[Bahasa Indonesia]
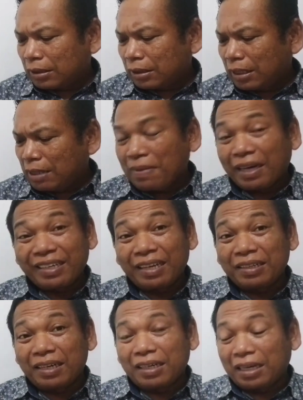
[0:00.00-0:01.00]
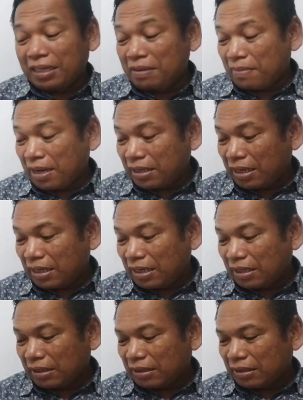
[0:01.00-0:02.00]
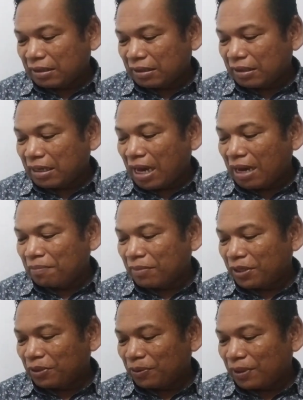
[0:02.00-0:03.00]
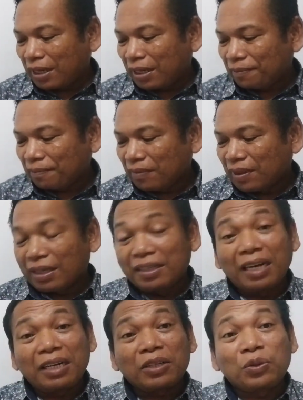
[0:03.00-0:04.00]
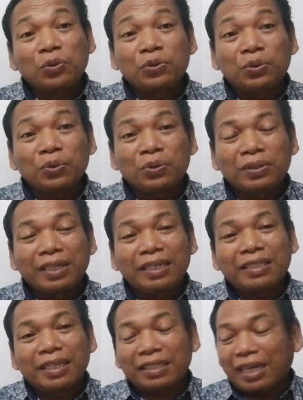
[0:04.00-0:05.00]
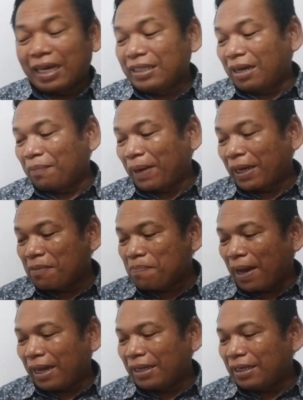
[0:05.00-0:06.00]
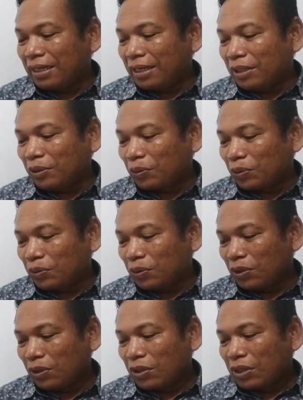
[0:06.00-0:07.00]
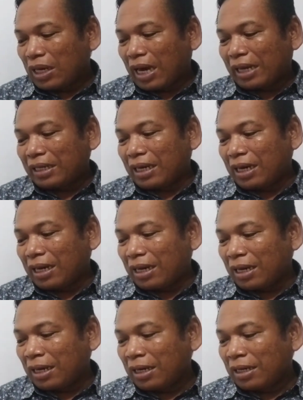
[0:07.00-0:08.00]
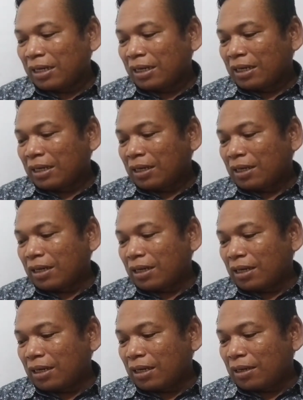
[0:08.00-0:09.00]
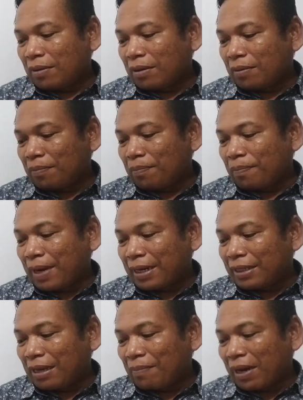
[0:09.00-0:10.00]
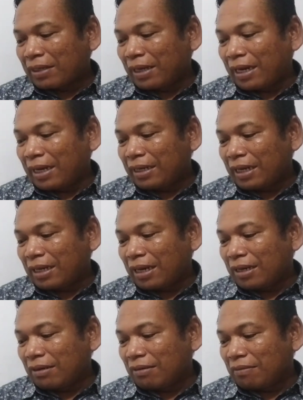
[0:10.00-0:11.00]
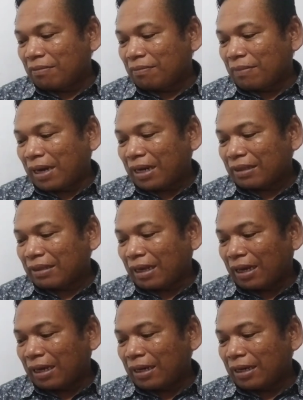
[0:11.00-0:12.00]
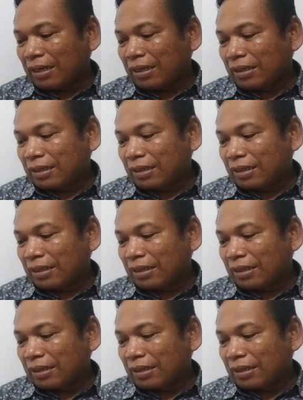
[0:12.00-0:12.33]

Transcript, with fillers: 5 saja ya 5 dan 6 gitu ya dan ke 7 jadi ceritanya pagi-pagi itu ada uh, Maria Magdalena dan Marta